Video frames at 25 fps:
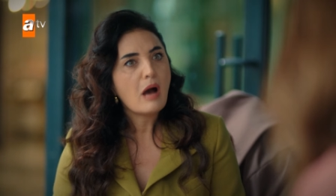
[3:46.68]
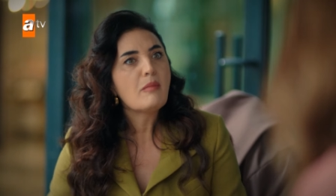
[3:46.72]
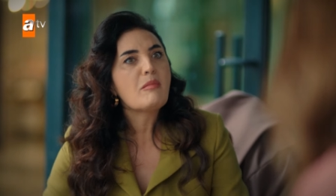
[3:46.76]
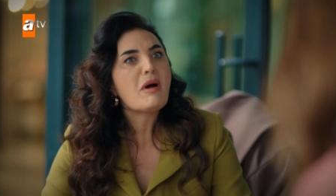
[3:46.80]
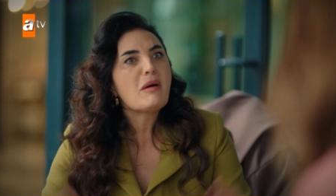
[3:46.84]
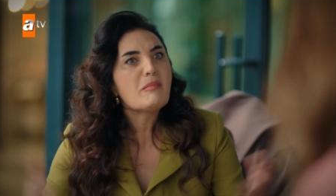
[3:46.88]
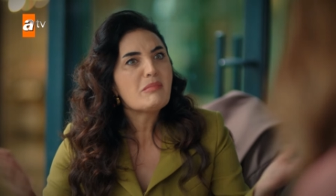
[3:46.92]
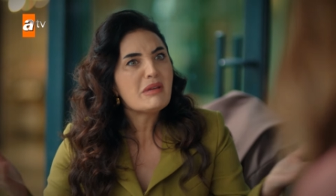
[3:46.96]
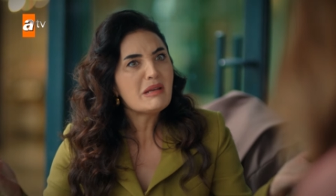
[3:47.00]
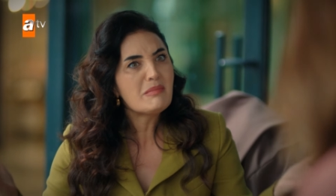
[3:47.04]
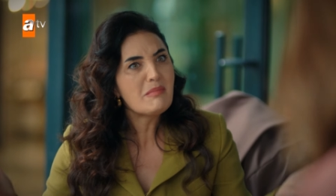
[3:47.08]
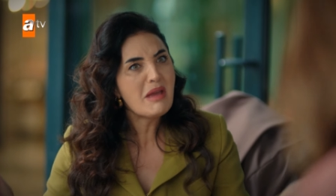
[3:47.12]

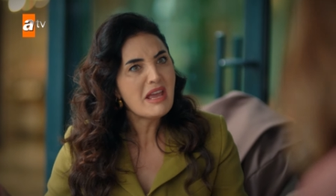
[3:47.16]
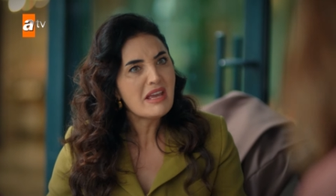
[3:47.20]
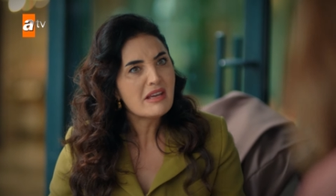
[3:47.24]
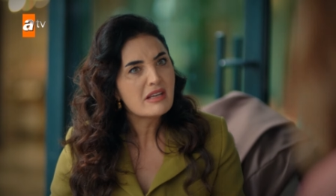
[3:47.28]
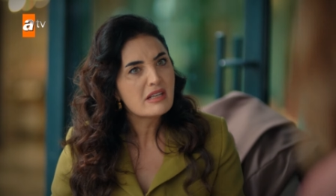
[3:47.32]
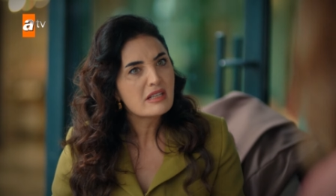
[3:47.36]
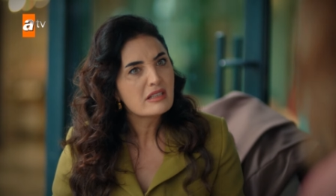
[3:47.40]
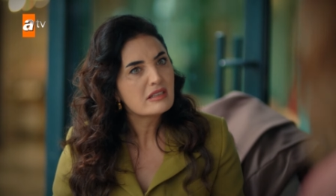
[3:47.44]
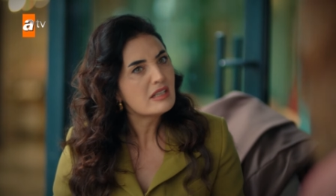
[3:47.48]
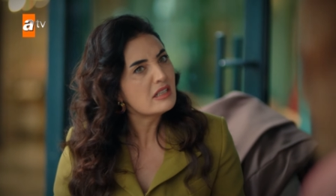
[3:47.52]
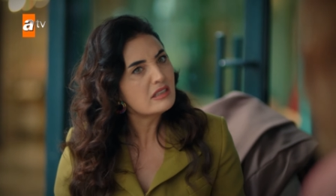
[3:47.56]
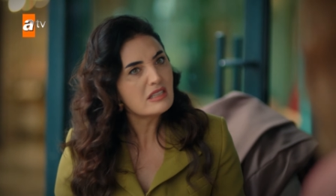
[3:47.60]
ايه
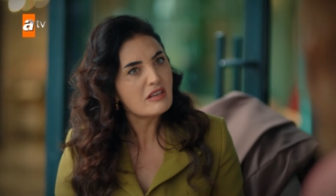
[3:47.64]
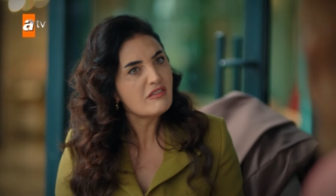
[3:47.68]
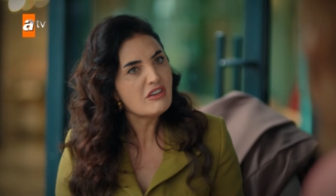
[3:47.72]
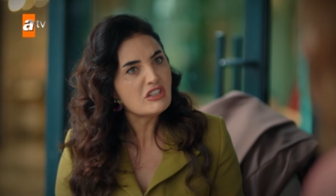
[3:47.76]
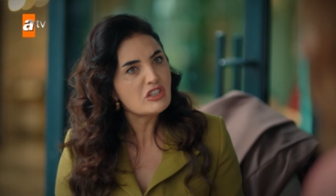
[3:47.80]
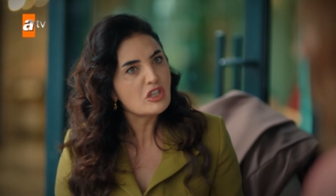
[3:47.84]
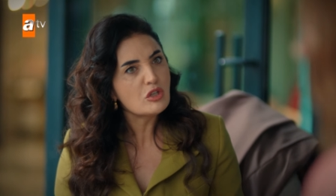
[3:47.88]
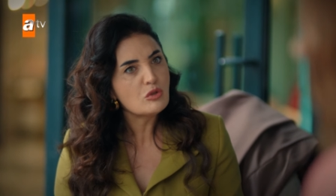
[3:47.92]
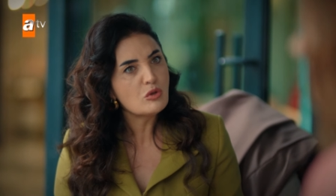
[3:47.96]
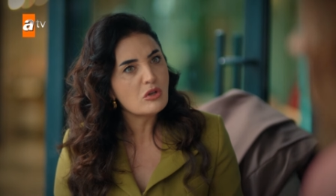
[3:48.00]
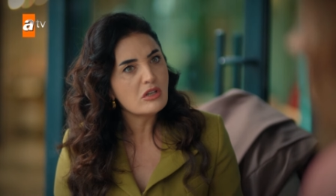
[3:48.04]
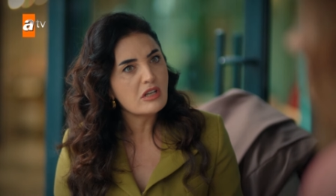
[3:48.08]
وعمرينا
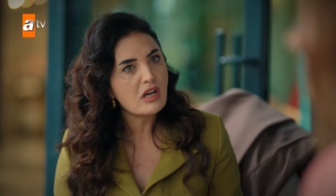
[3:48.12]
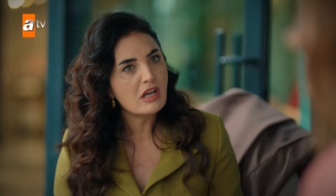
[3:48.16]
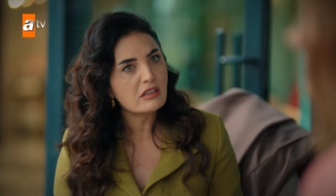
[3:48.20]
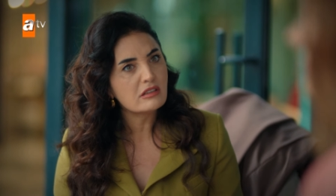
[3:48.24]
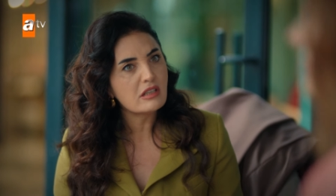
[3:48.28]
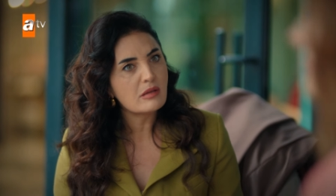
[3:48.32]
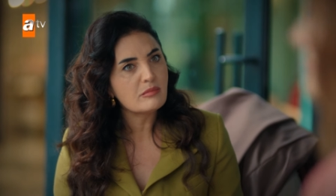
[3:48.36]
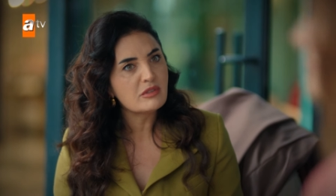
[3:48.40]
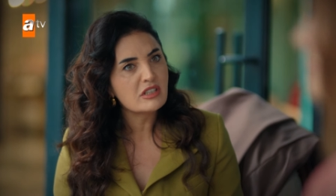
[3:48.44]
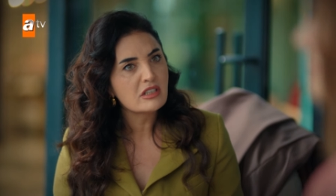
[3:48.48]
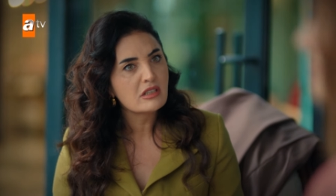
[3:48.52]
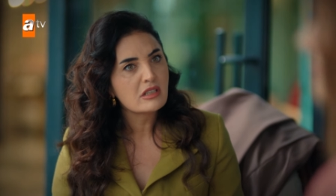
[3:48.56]
ليش لتحبي
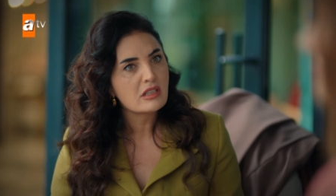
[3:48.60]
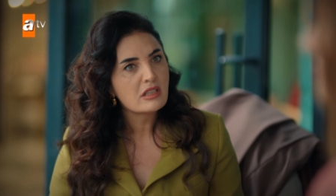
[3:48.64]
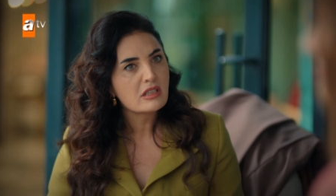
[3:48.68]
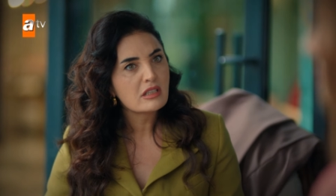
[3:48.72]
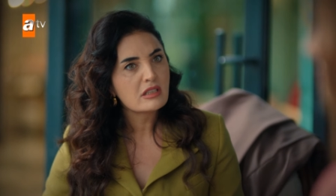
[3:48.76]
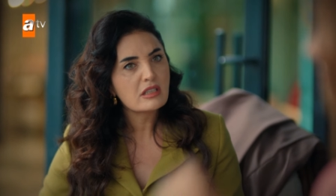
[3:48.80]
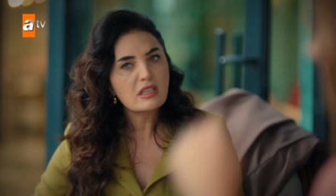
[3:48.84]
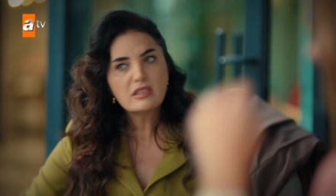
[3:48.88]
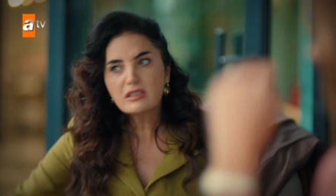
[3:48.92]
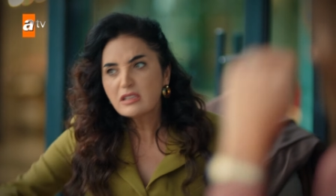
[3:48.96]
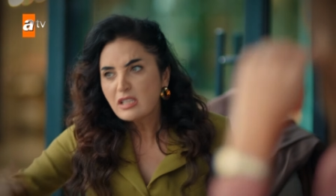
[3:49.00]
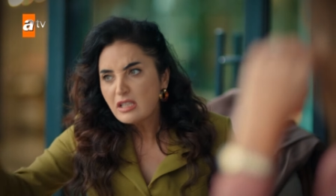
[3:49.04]
هيك
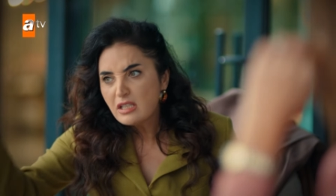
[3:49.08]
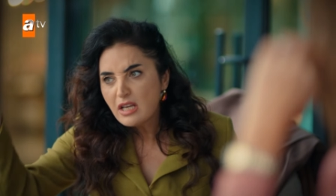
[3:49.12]
زلمة؟